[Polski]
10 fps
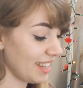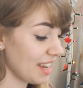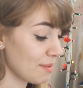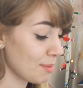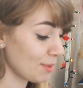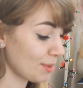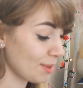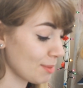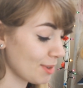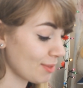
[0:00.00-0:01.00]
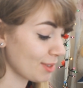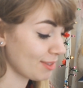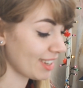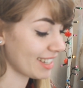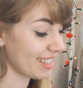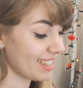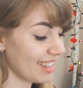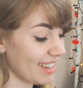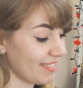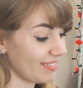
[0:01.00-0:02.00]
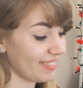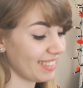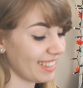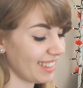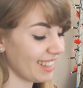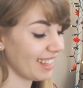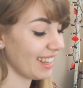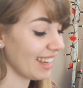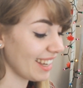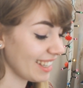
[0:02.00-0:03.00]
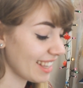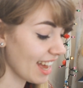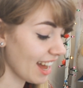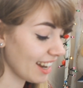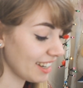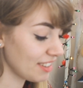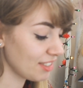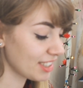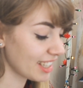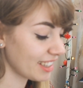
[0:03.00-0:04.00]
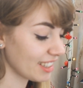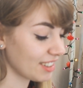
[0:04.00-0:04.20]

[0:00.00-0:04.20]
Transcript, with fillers: Ja po prostu nie mogę w to uwierzyć, nie? Idealne wiosenne